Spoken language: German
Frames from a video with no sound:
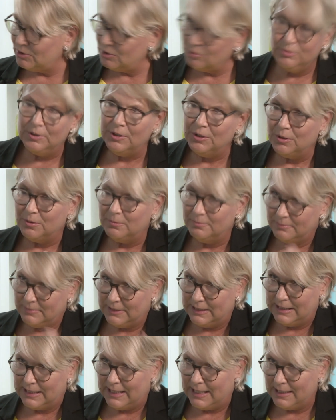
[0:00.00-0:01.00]
Studium
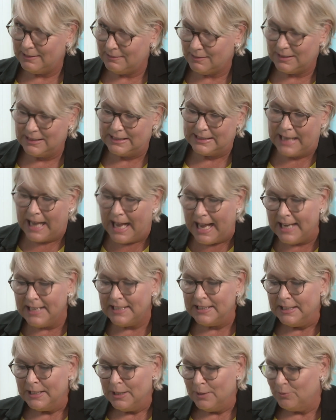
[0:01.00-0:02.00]
in der letzten
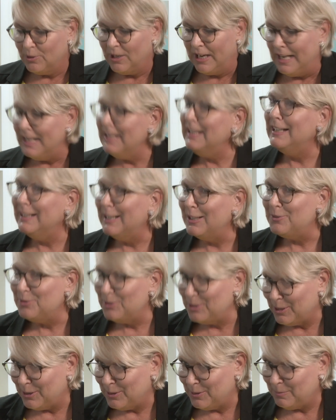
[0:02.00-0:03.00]
Zeit, vor allen Dingen
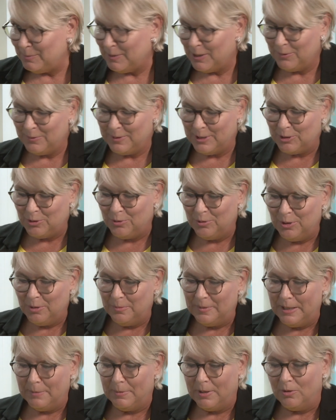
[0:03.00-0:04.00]
natürlich auch auf Ihr
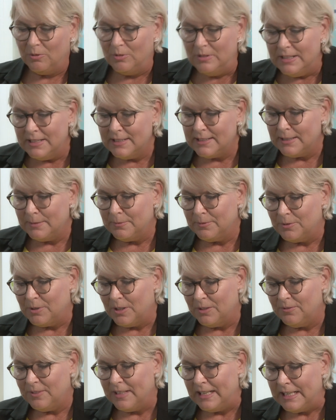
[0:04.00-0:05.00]
Studium hier bei uns im
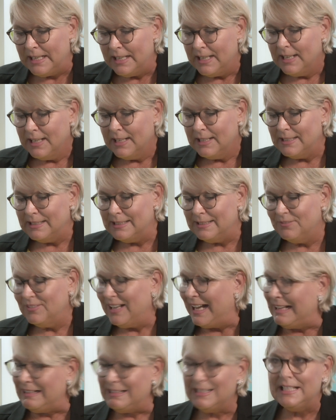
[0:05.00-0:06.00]
Vorfeld,
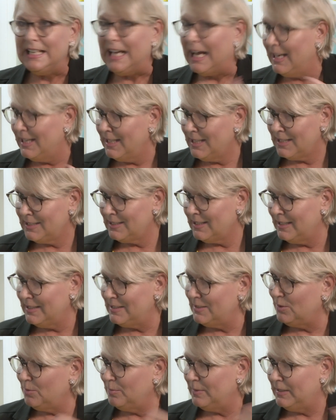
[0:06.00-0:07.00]
waren Sie anders als zu